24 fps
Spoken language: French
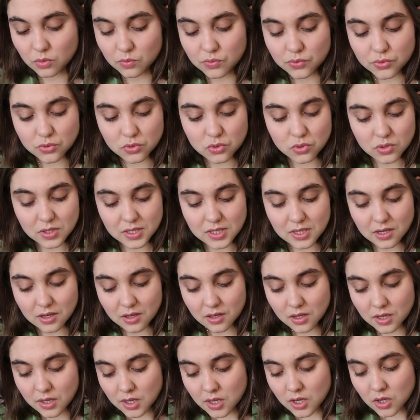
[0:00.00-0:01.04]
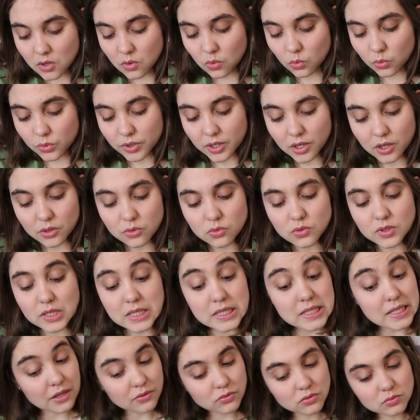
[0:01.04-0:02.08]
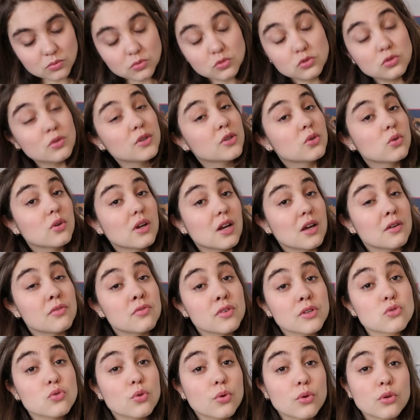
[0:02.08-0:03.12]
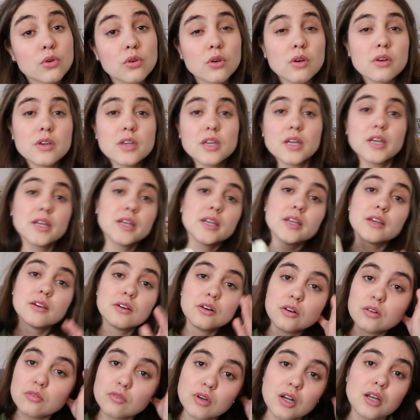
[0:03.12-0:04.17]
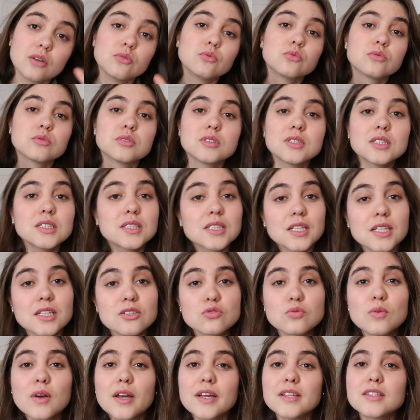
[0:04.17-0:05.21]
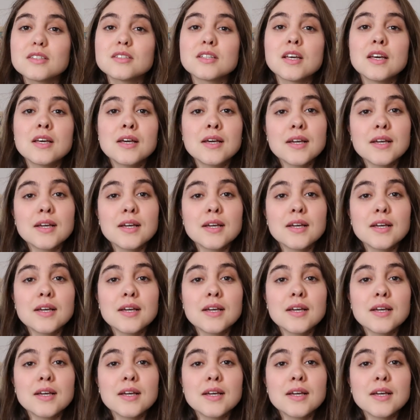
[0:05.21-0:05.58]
En plus de ça on a une interview de Motoagyo à la fin du recueil et euh, voilà donc c'est très chouette.